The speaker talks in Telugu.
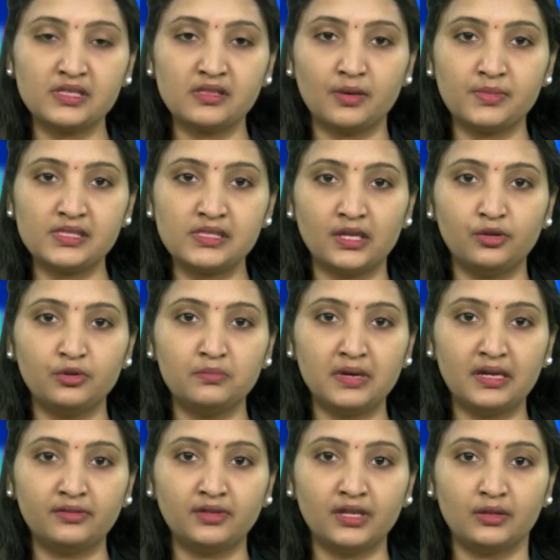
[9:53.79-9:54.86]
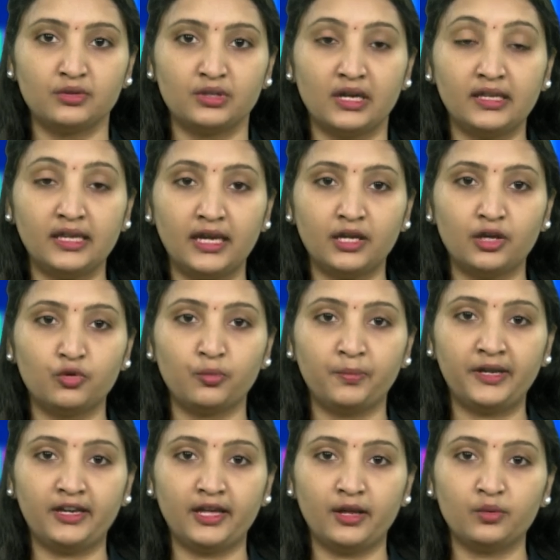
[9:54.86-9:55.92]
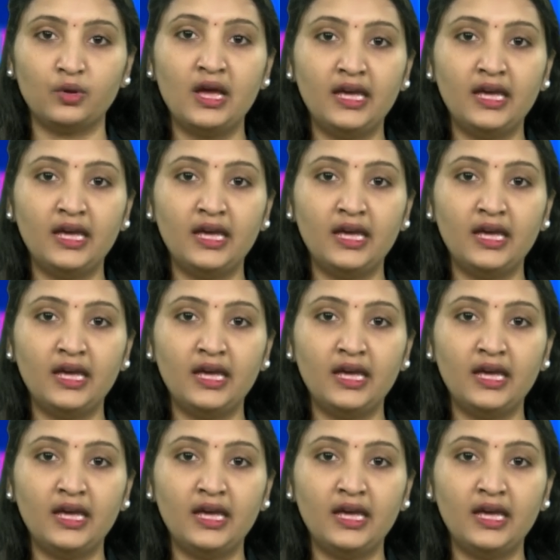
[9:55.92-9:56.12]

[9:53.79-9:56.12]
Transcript: సమస్యలను మంత్రి ఎదుట ఏకరువు పెట్టారు